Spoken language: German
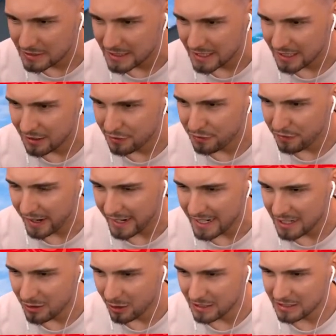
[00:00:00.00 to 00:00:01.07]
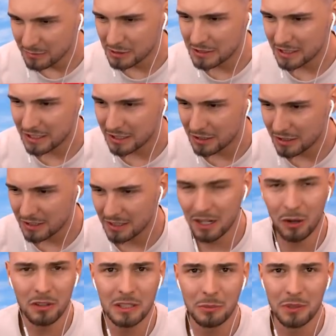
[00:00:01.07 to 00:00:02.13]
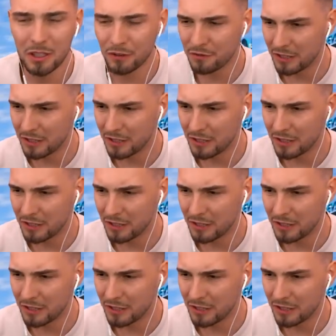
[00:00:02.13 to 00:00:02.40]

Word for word: Seht den Pfeil, Leute? Müsst ihr genau in dem Moment auf den